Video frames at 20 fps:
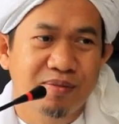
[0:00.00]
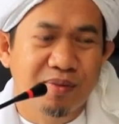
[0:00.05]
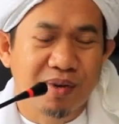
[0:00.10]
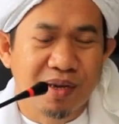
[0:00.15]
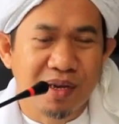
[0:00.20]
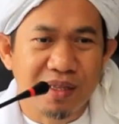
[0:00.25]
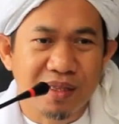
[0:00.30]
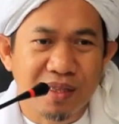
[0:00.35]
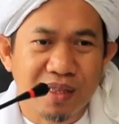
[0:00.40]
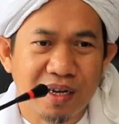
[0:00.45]

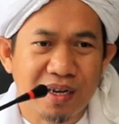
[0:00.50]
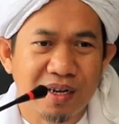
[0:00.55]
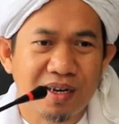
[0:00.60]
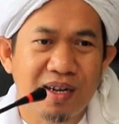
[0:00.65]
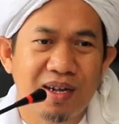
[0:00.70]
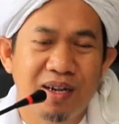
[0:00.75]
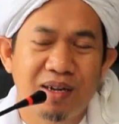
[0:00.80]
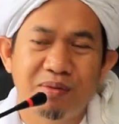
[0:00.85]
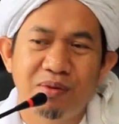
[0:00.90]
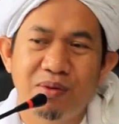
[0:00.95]
Pengen
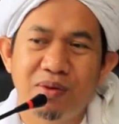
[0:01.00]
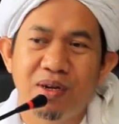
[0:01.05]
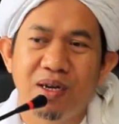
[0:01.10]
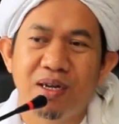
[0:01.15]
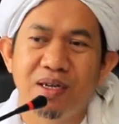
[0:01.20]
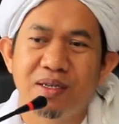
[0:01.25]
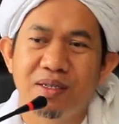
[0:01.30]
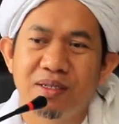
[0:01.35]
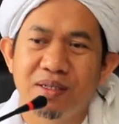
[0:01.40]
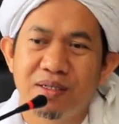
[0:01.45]
terkenal,
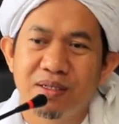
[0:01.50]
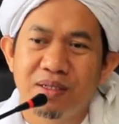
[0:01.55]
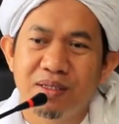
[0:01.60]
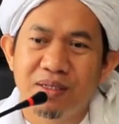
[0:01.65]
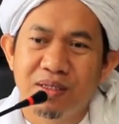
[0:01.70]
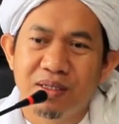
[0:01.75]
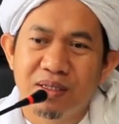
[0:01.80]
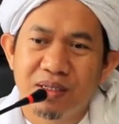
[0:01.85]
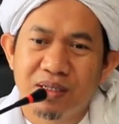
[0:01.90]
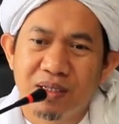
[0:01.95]
bukan
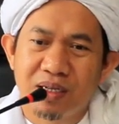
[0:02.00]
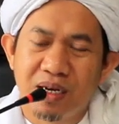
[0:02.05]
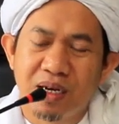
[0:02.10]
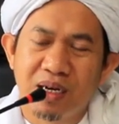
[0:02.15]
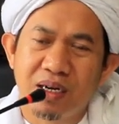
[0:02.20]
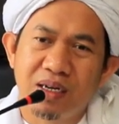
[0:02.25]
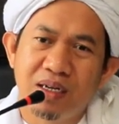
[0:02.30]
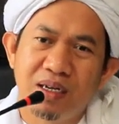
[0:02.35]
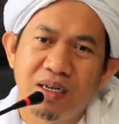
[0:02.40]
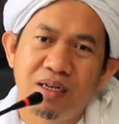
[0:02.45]

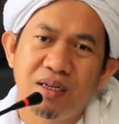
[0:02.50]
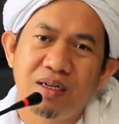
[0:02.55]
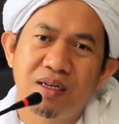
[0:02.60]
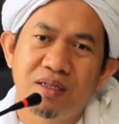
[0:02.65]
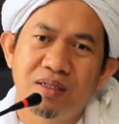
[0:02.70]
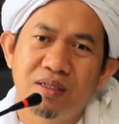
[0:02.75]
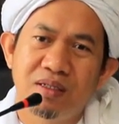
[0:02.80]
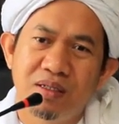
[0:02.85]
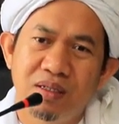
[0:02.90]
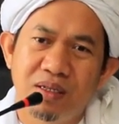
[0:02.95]
karena
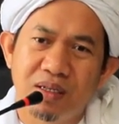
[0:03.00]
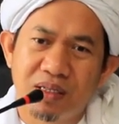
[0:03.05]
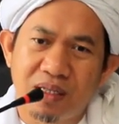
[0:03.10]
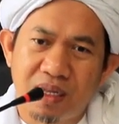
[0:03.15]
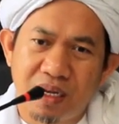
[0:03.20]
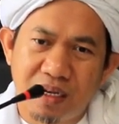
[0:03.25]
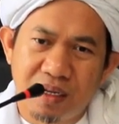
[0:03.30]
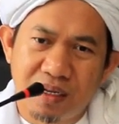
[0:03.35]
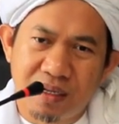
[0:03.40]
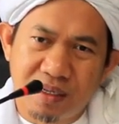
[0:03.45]
Allah
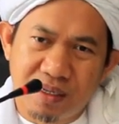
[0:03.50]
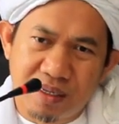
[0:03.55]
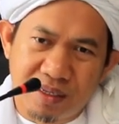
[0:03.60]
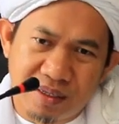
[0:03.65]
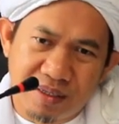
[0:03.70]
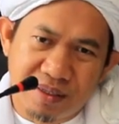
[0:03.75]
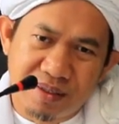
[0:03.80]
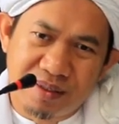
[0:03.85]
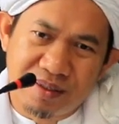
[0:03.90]
Ta'ala.